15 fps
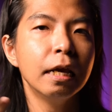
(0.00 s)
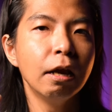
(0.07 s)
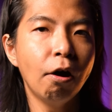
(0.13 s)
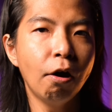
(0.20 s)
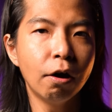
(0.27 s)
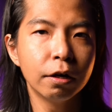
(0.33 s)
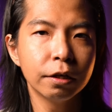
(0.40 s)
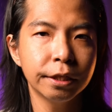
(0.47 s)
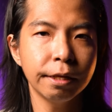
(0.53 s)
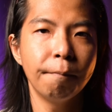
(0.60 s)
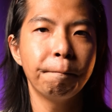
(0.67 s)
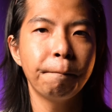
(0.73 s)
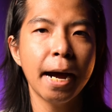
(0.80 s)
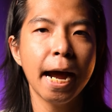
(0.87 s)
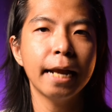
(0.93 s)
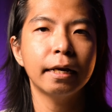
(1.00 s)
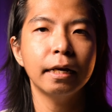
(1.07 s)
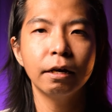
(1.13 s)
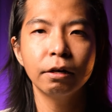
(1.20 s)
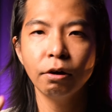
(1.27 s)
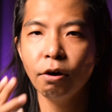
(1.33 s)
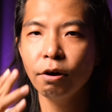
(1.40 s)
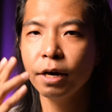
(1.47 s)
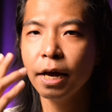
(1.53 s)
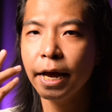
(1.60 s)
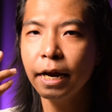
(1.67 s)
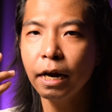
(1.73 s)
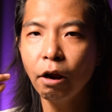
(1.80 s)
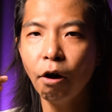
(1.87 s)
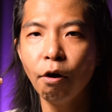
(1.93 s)
ลองสัมผัสแล้วก็ได้
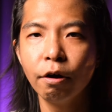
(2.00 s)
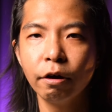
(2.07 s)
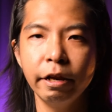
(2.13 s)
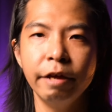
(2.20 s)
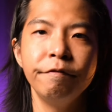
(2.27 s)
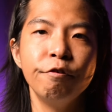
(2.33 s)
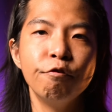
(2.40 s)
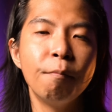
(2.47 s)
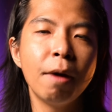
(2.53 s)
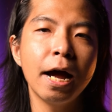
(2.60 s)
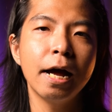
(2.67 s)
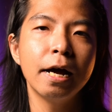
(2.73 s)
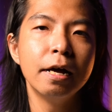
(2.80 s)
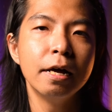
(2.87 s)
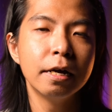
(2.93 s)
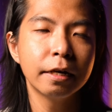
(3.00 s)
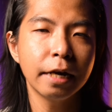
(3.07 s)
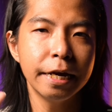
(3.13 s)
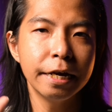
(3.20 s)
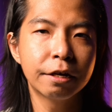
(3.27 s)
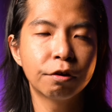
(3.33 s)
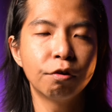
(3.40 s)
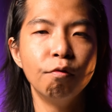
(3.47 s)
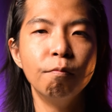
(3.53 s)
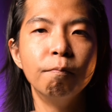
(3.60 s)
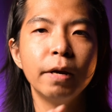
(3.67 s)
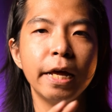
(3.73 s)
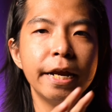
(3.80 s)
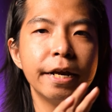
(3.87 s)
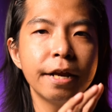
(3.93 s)
ลองรีวิวมาในกลุ่ม
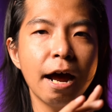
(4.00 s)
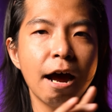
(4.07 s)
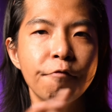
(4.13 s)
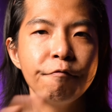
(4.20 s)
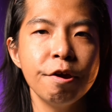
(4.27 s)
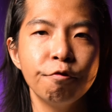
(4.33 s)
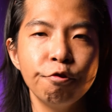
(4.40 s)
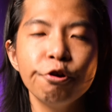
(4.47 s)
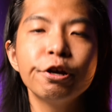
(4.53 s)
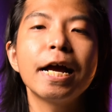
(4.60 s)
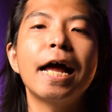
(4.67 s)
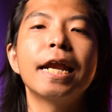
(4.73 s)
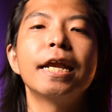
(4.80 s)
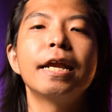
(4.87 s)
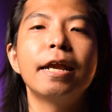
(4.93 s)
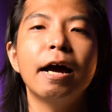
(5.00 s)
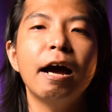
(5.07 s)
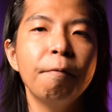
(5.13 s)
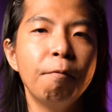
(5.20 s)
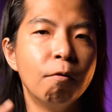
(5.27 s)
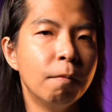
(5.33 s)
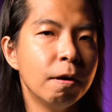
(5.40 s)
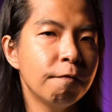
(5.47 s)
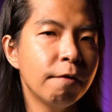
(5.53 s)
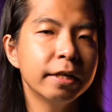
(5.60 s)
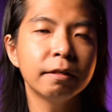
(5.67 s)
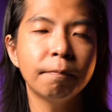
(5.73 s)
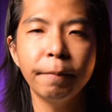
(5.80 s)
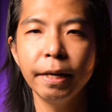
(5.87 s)
เลนทาวเวลด้วยกันนะครับผมไม่ว่าจะ